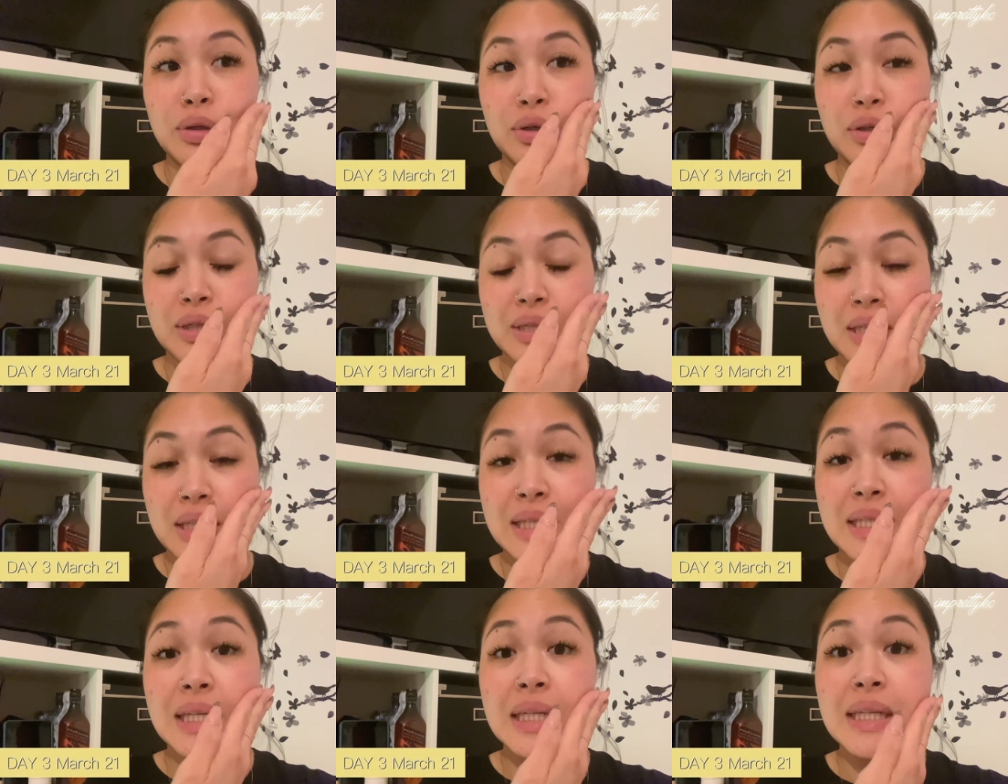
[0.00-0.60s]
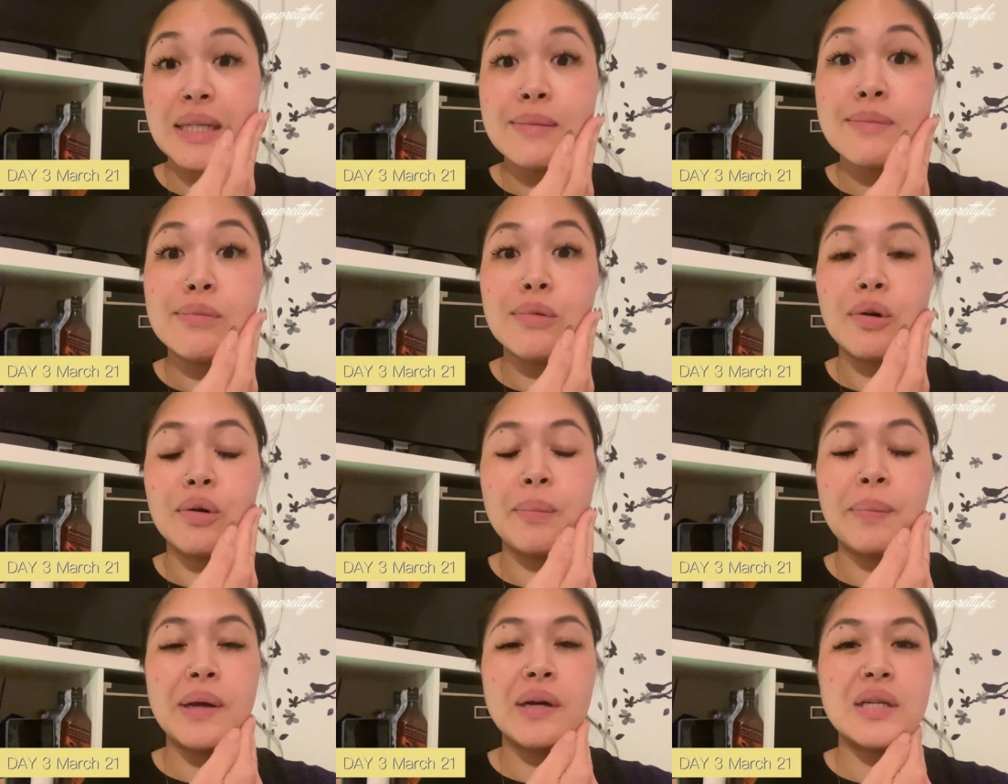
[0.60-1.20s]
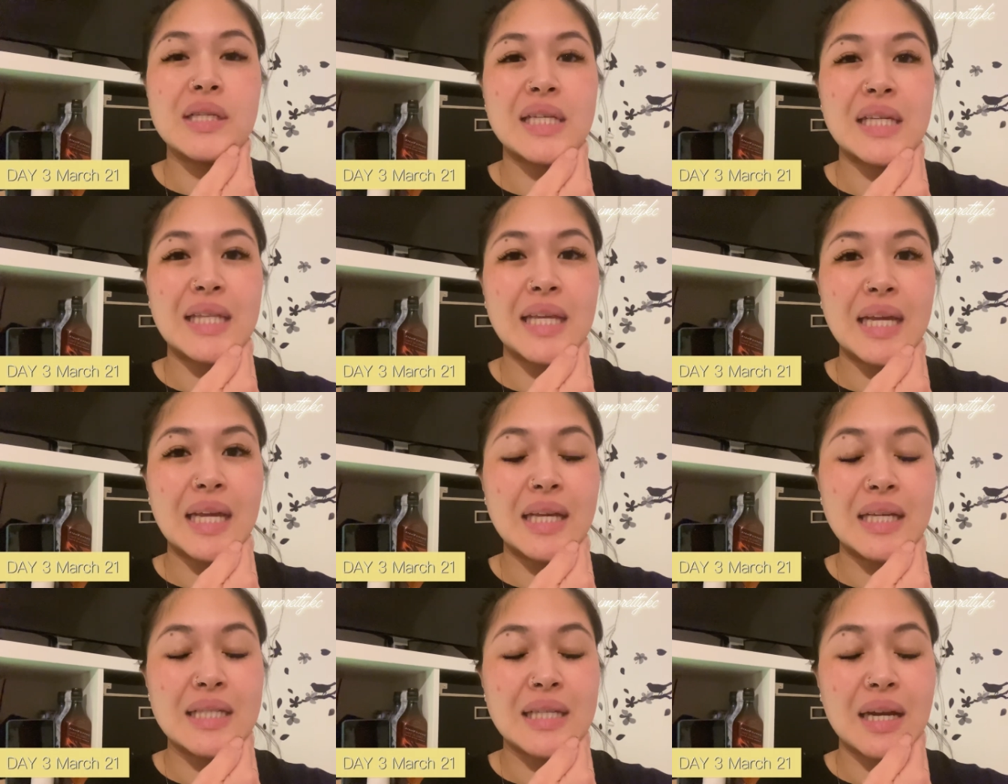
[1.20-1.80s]
sa skin mo pero sa
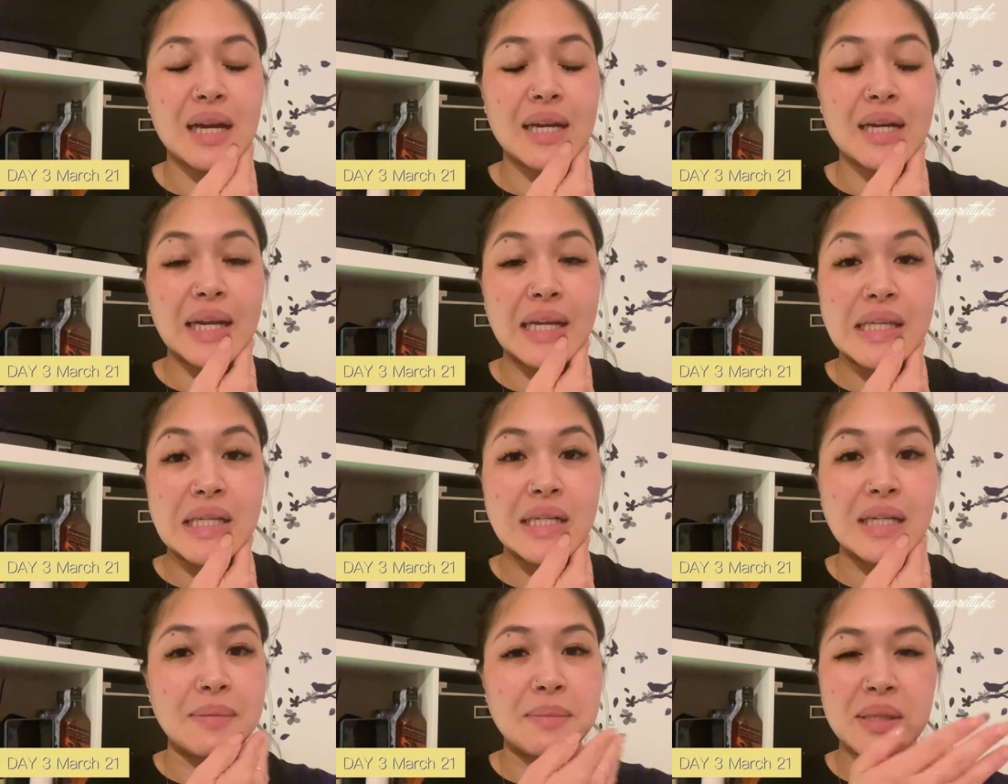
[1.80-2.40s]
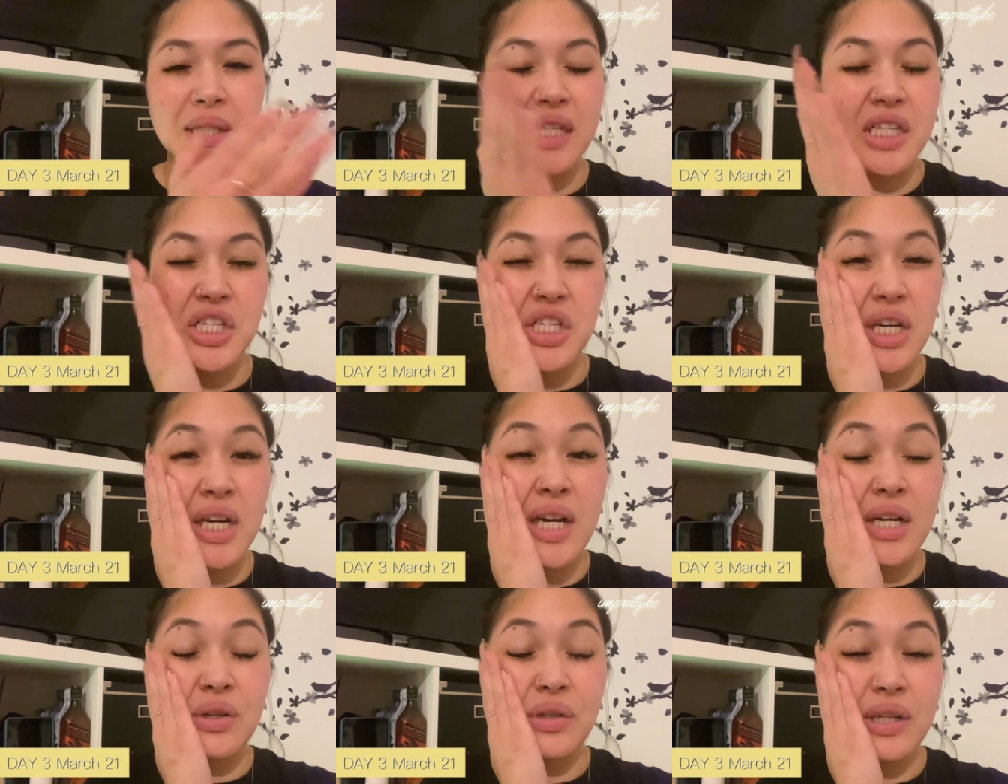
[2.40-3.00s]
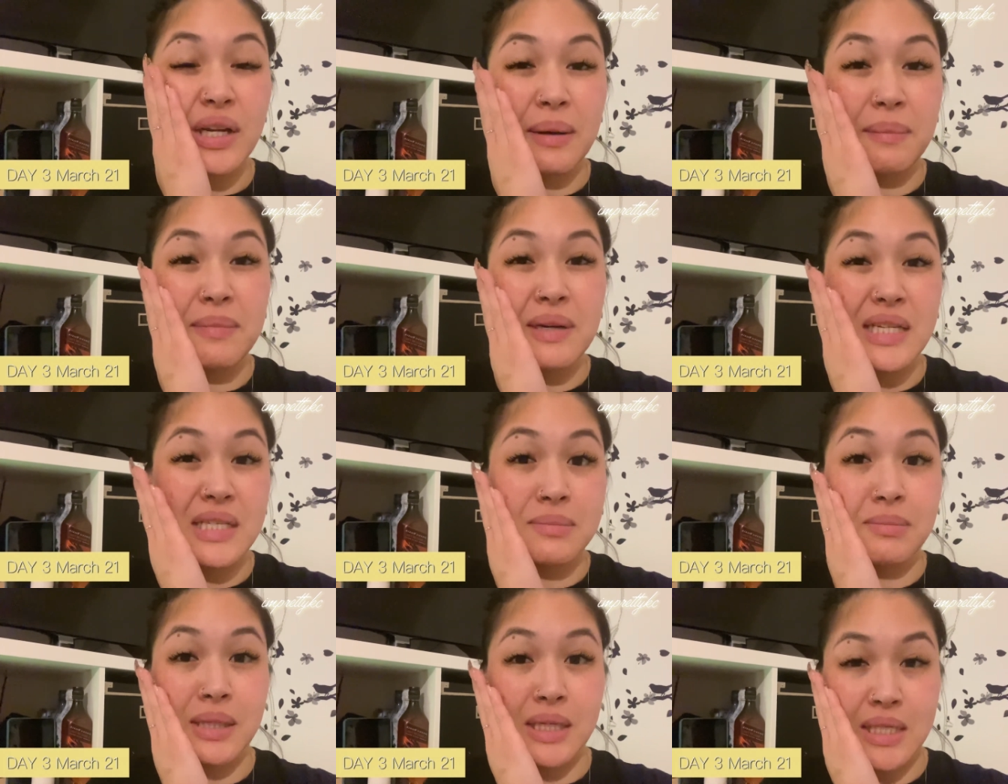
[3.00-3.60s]
day sa night cream hindi siya ganun
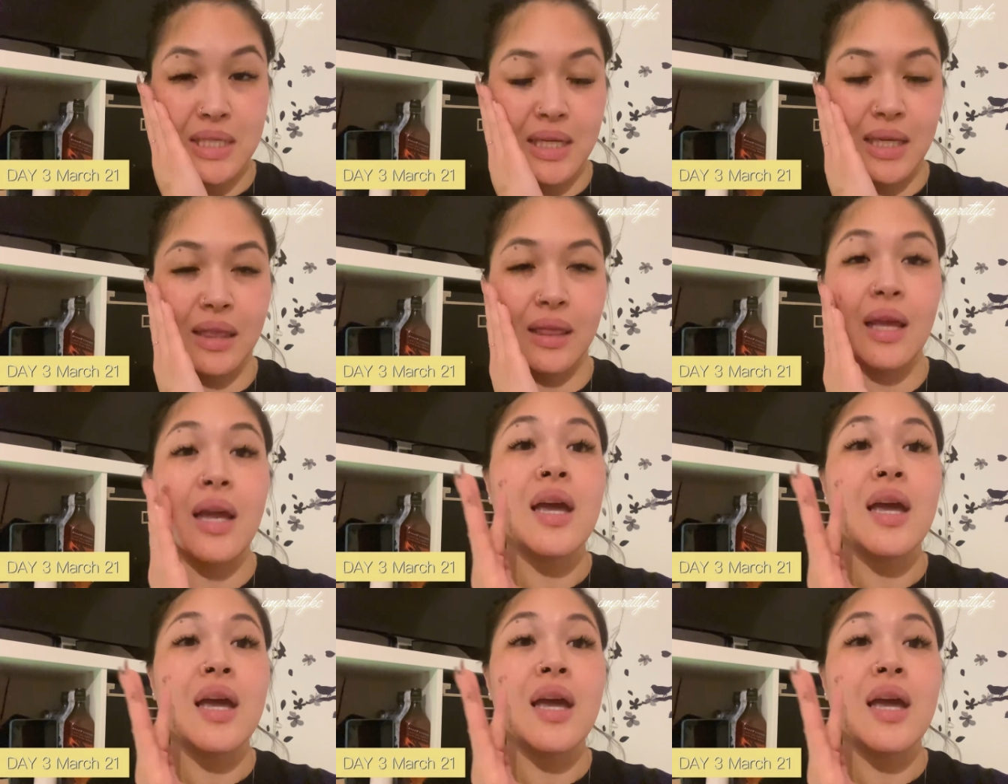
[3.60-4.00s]
kabilis magset.